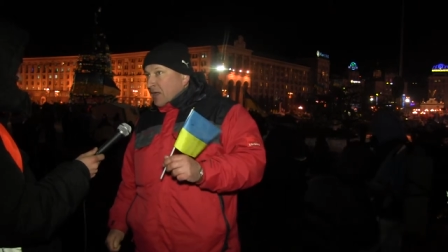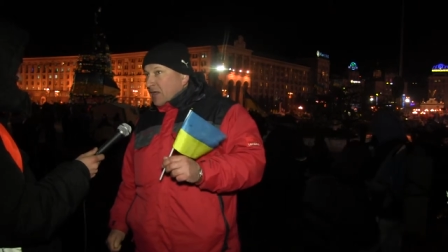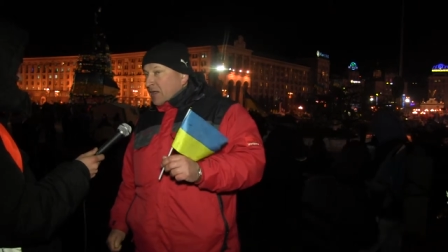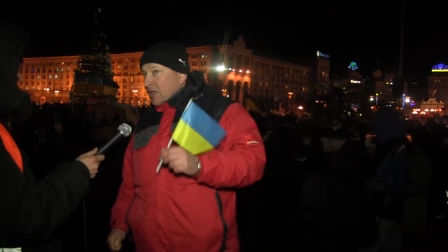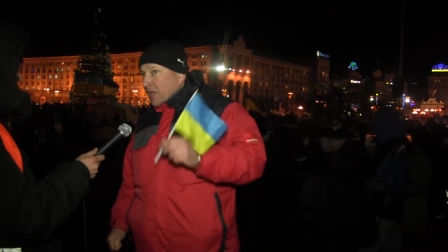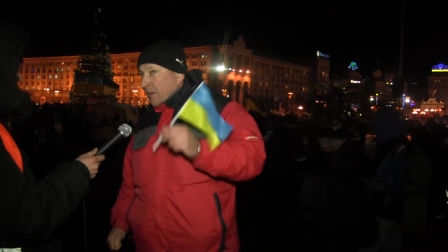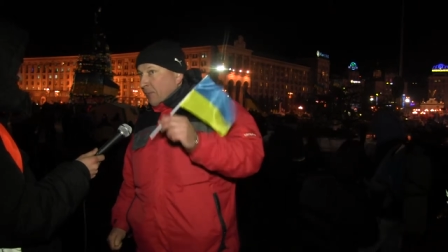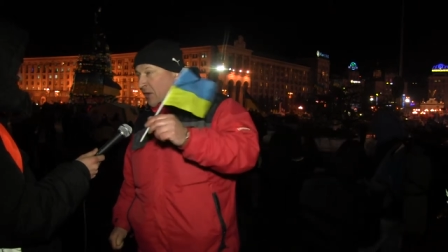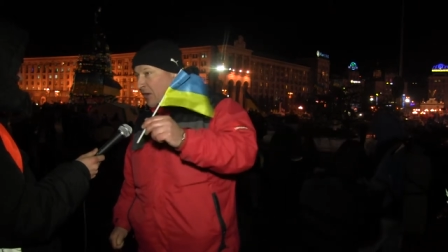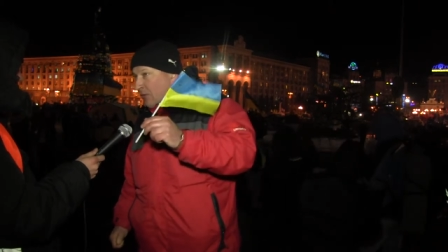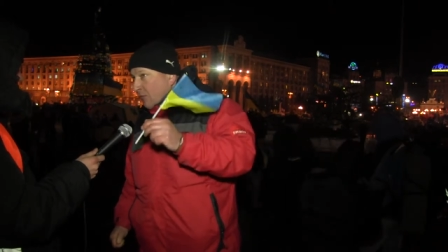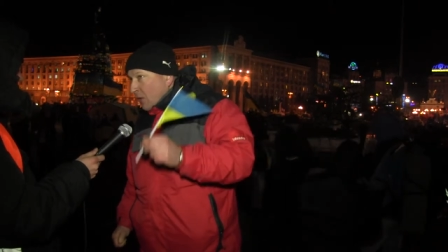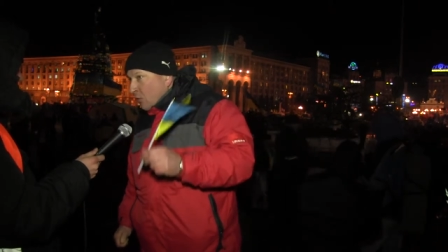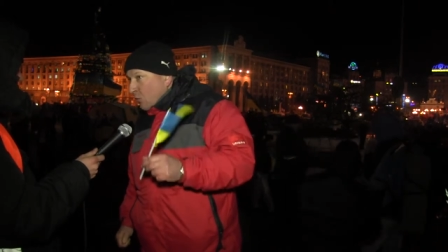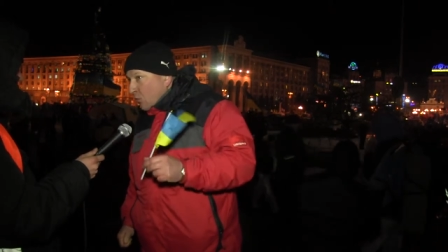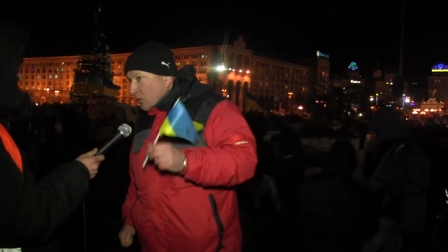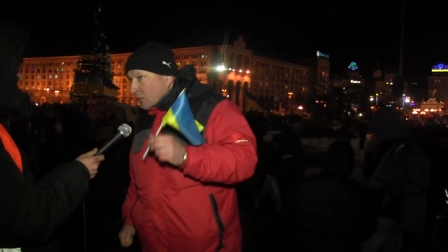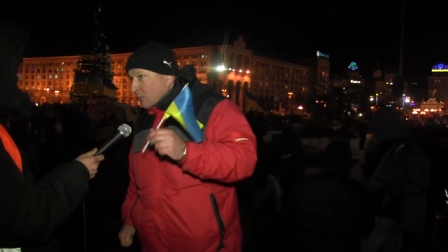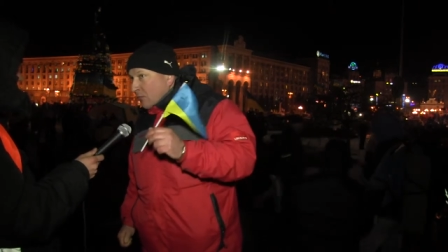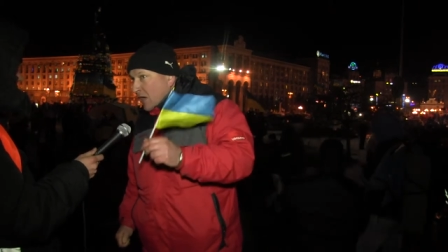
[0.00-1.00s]
не
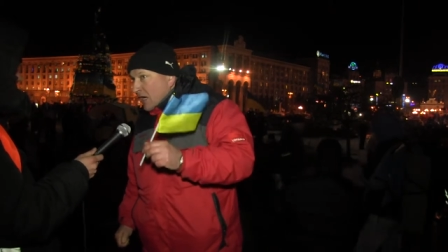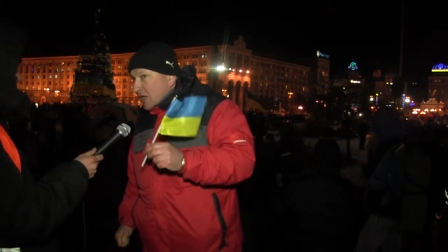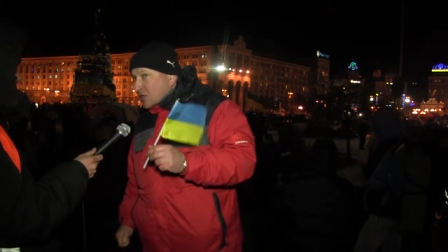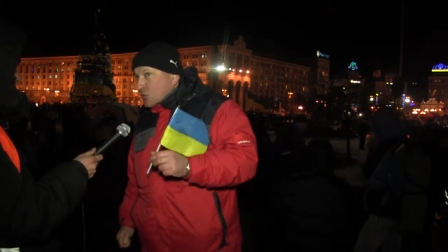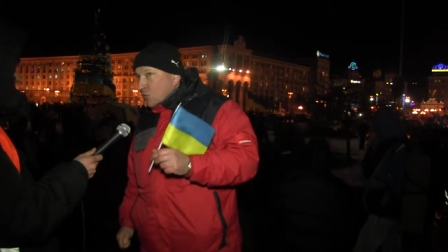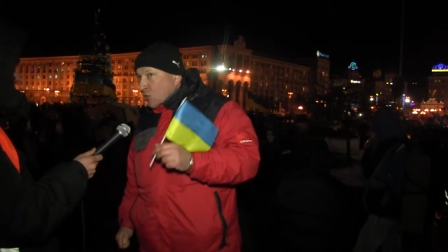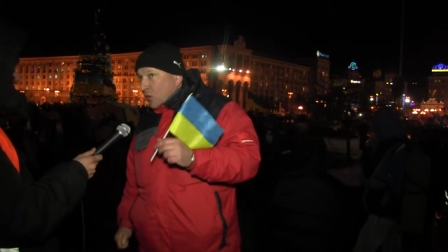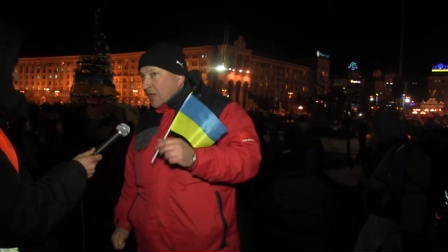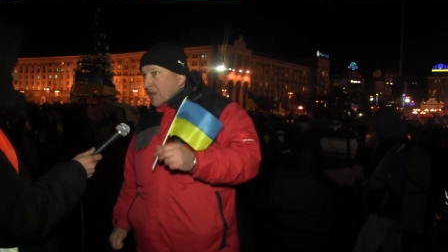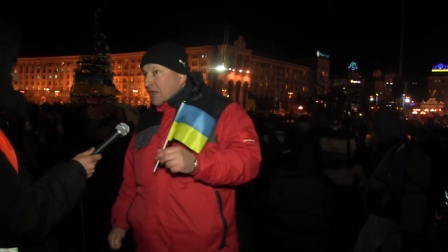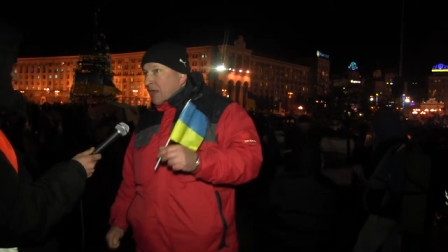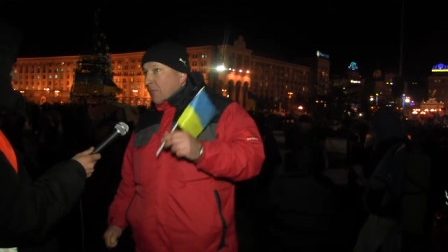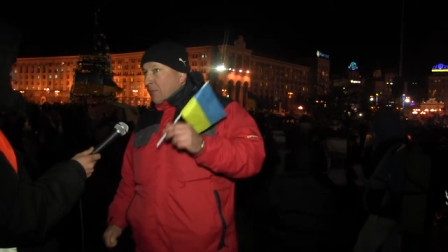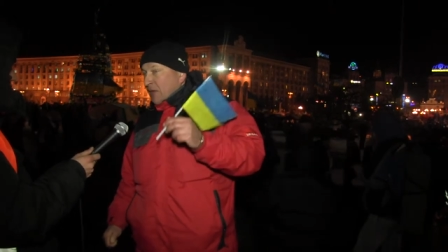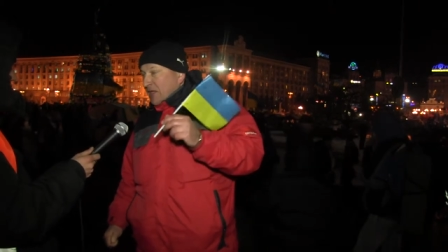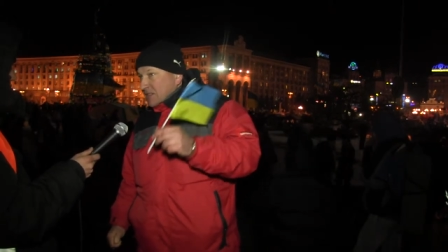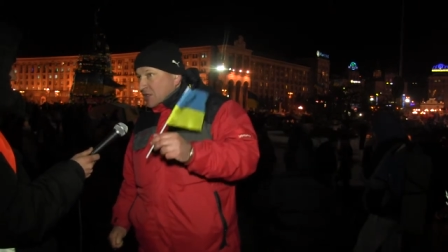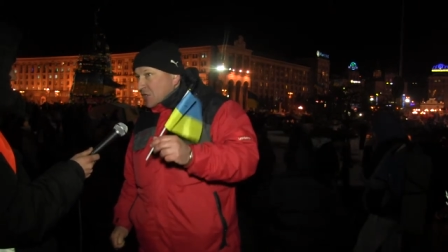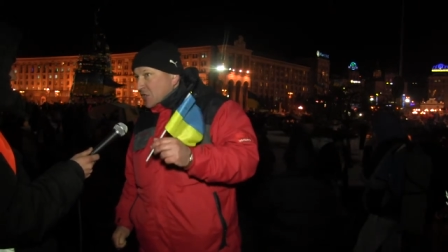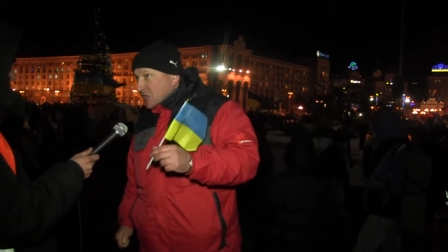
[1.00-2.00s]
правогон МАШ, город
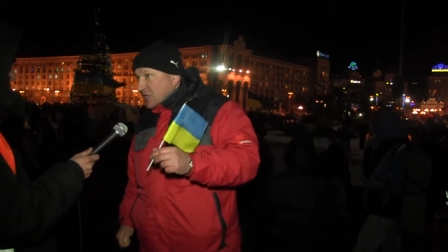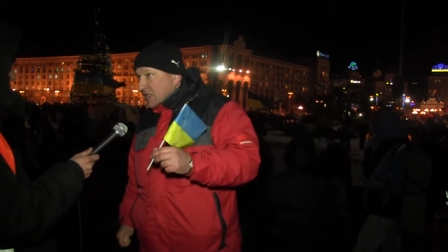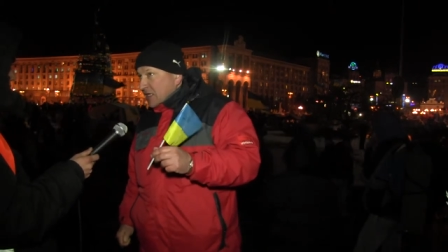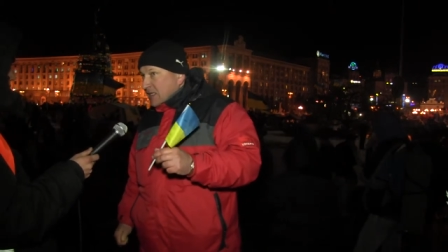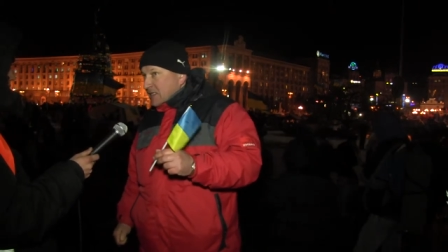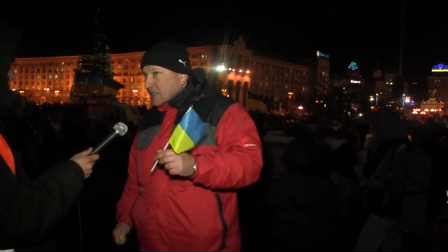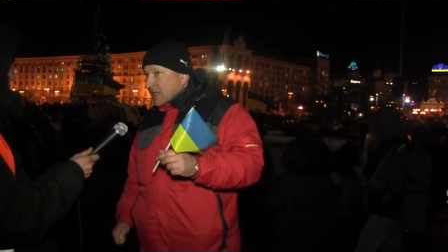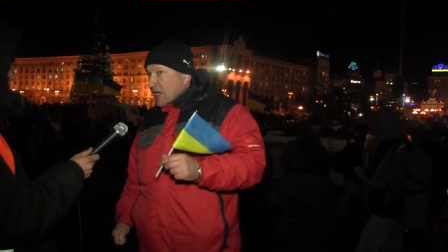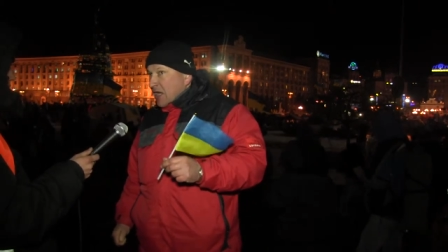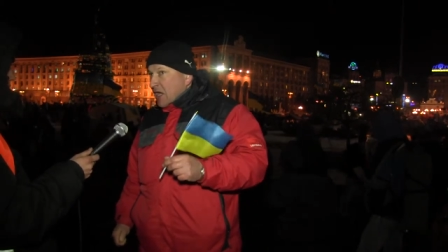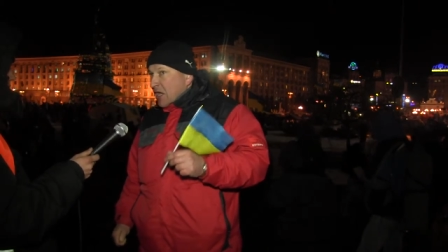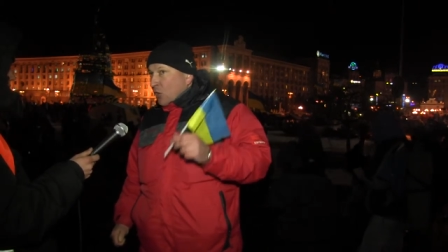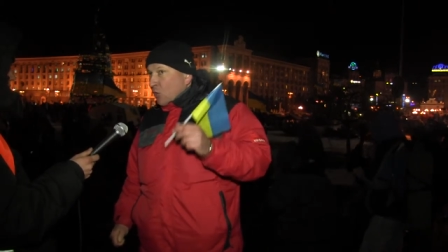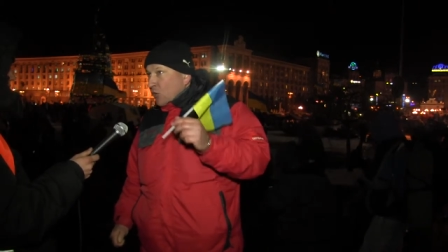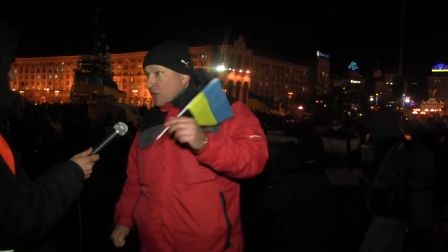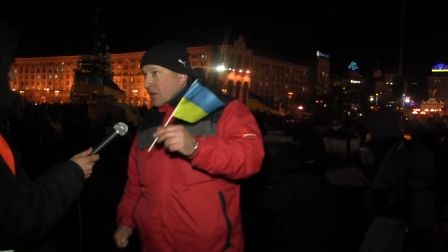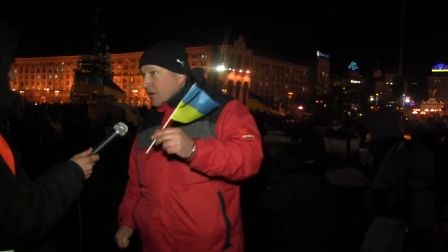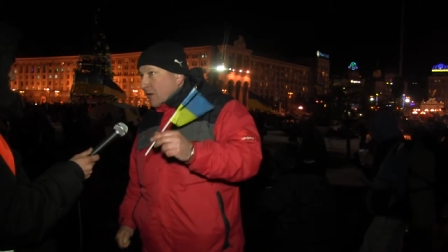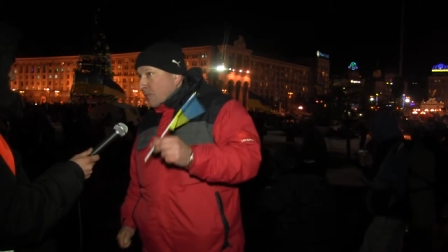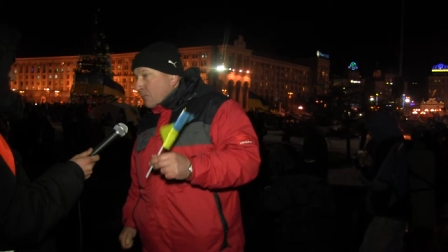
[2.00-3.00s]
Днепродзержинск,
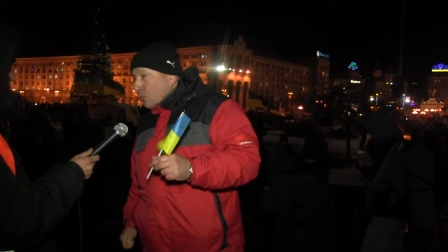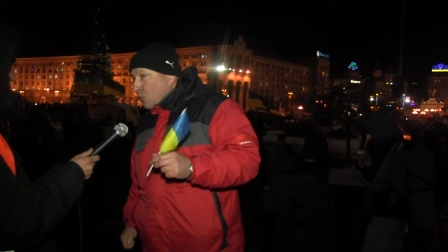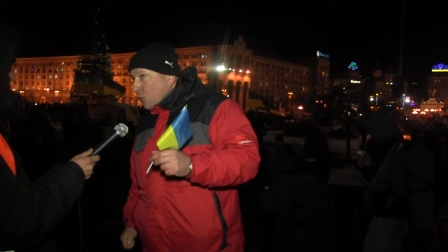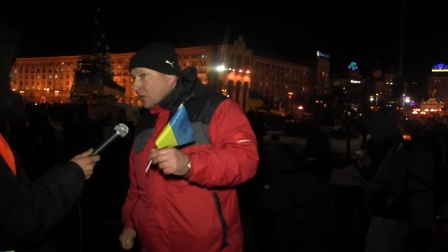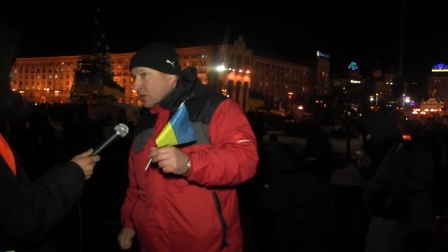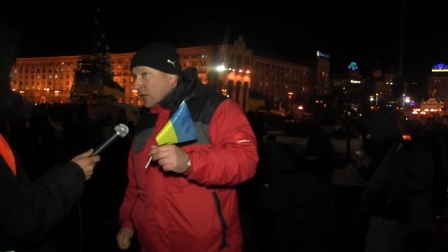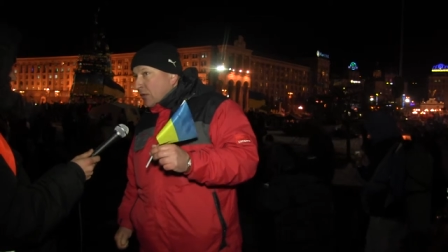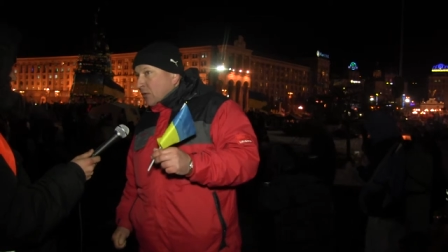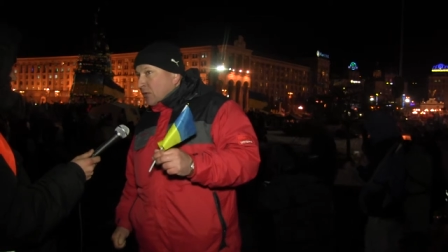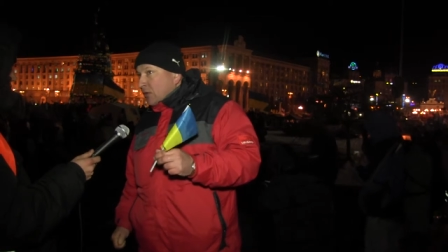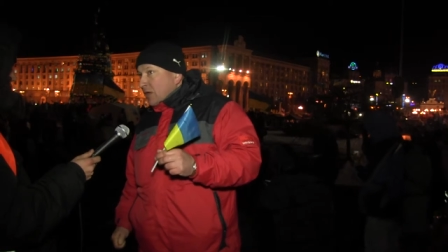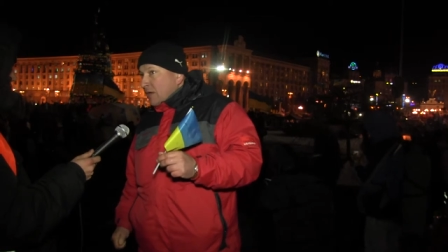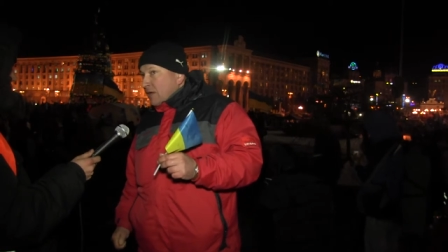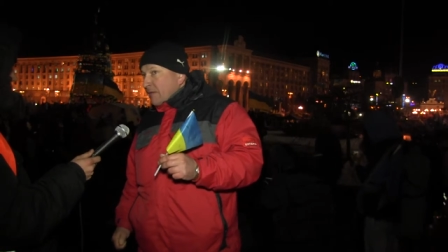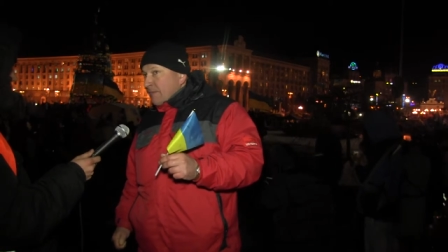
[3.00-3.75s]
люди работают,